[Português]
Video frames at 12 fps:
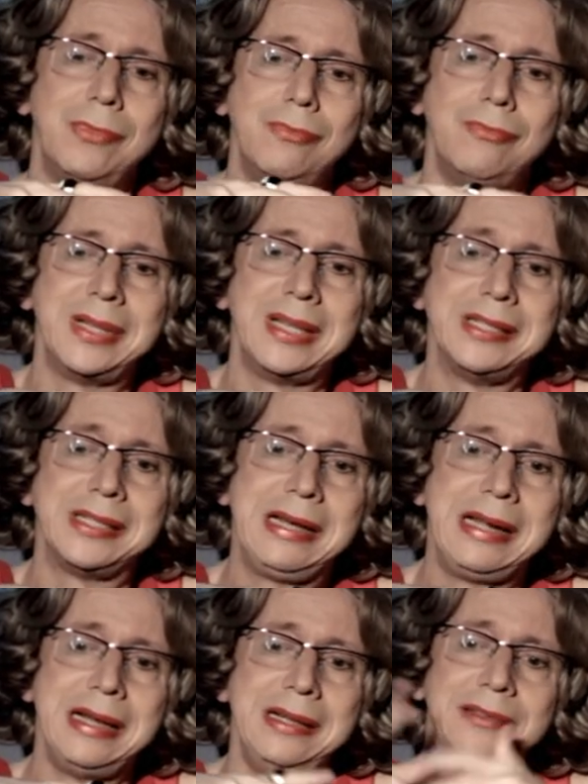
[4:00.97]
uma das
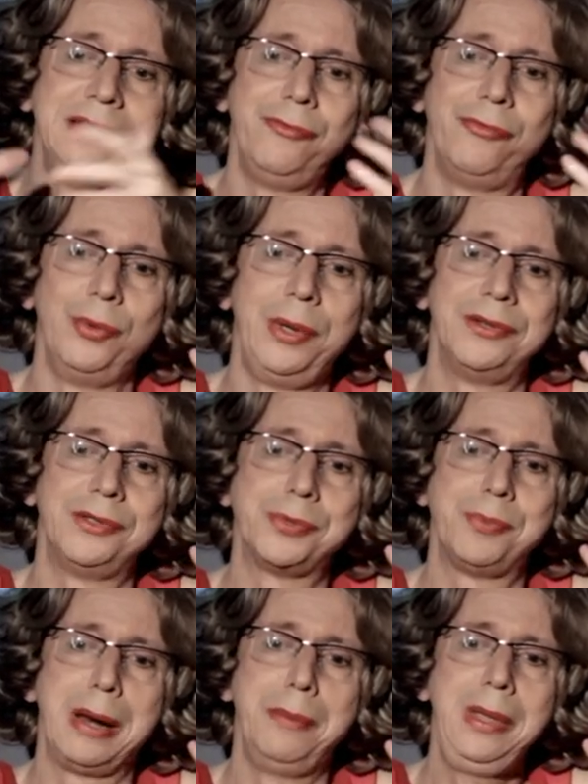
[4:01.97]
grandes influências
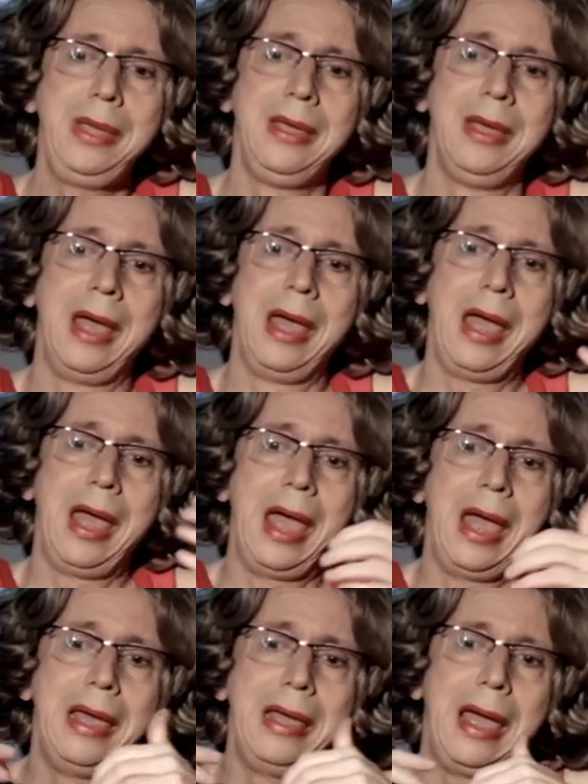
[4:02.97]
para mim
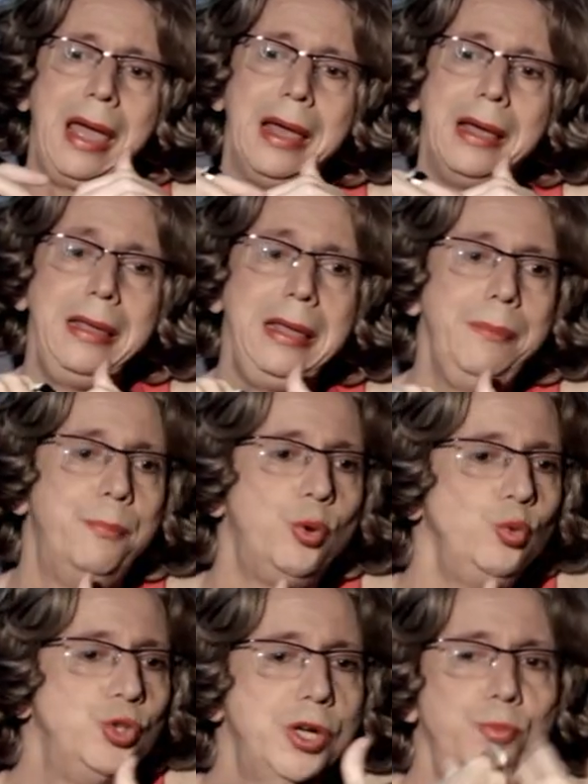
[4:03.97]
é, e para
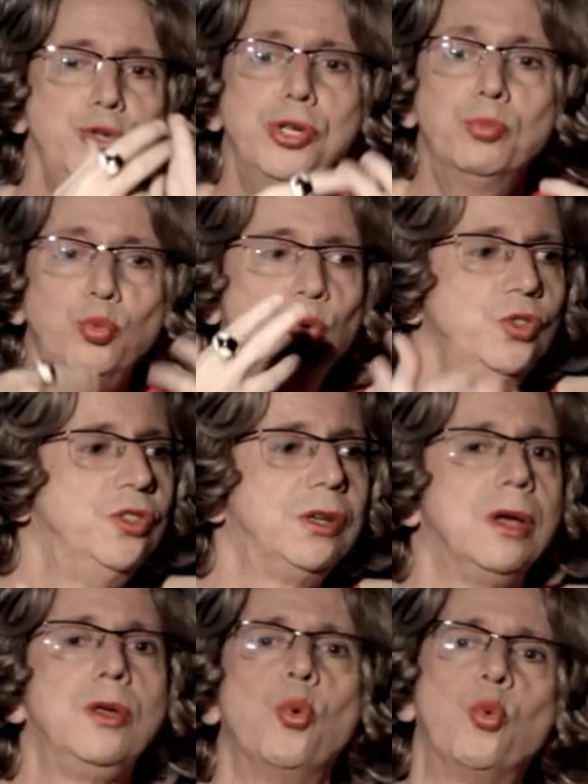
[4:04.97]
um tipo de música
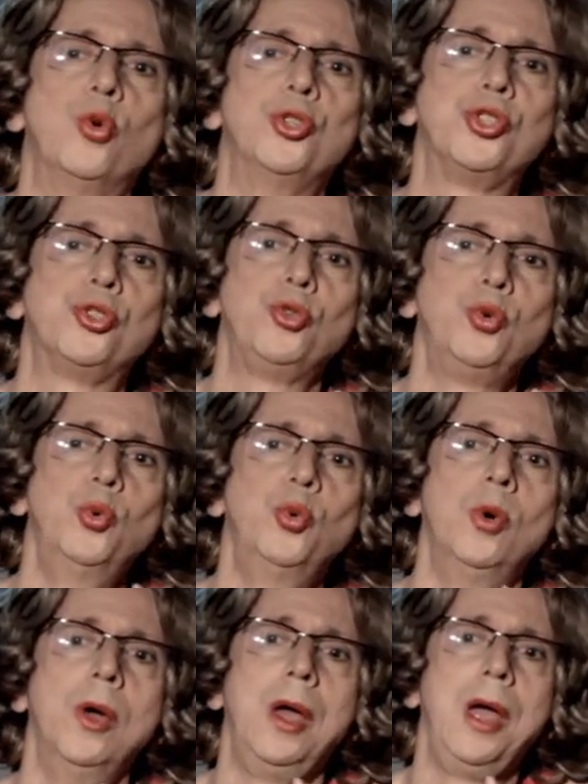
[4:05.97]
que eu construo
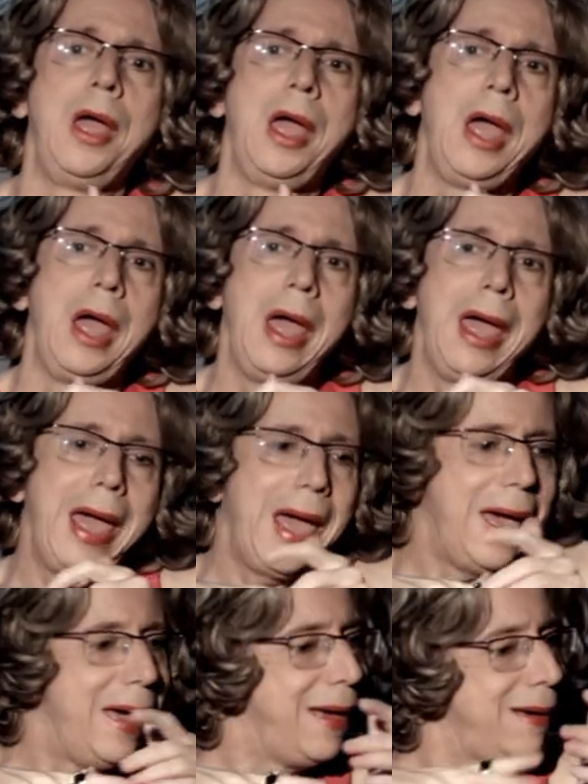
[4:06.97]

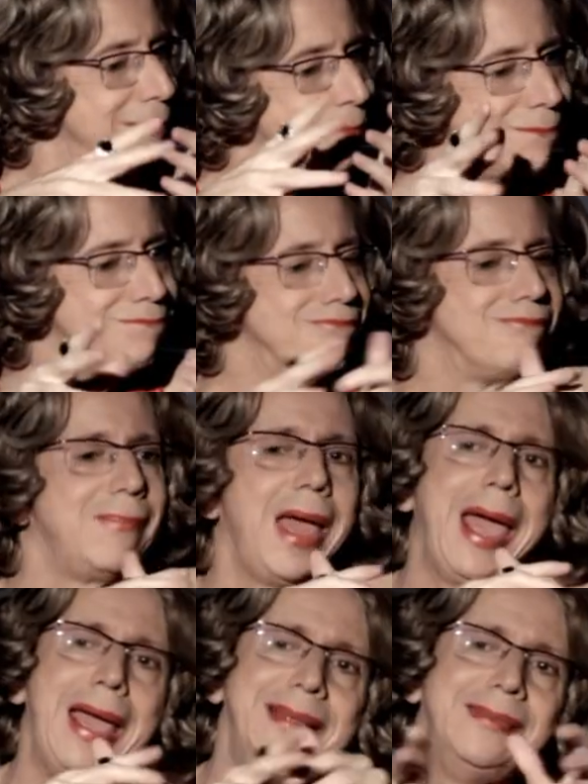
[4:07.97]
é,
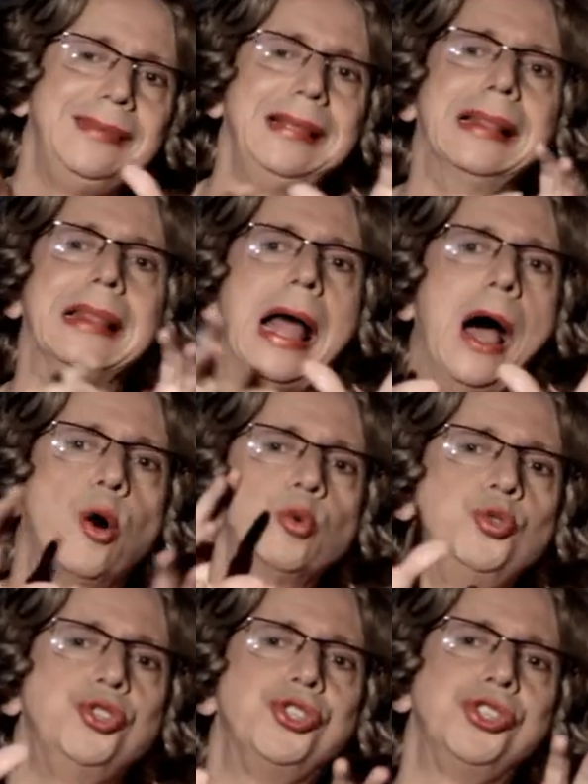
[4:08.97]
é esse
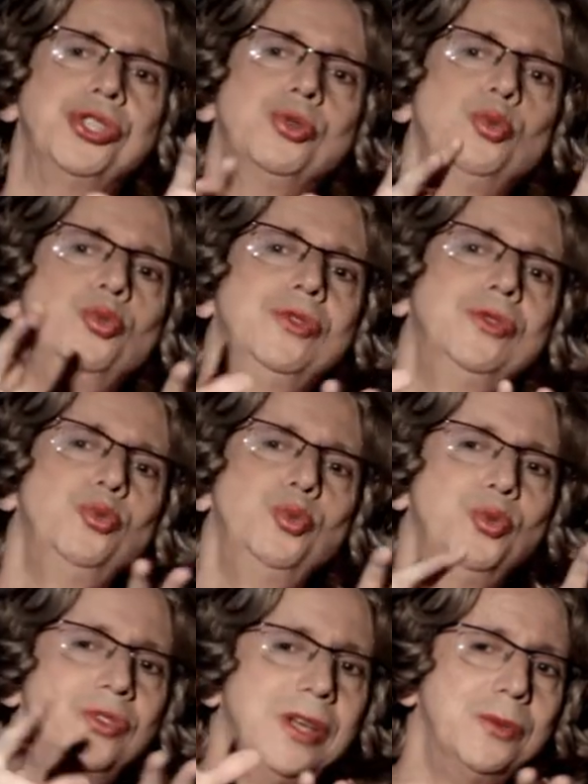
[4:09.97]
lounge dos,
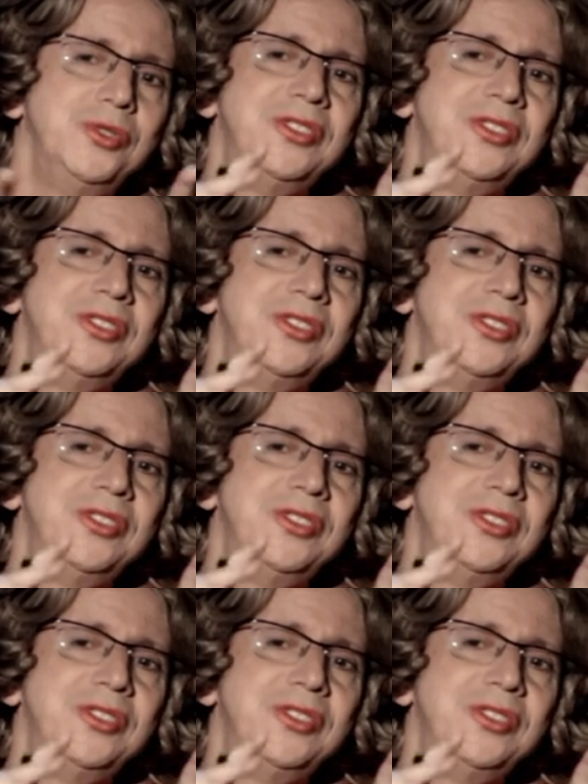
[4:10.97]
dos anos